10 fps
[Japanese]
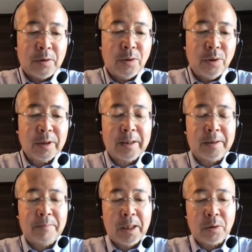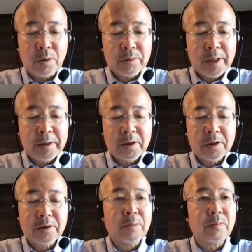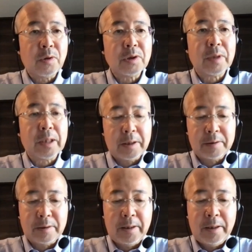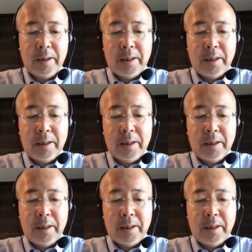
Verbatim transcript: 本来、国連システムこそがですね、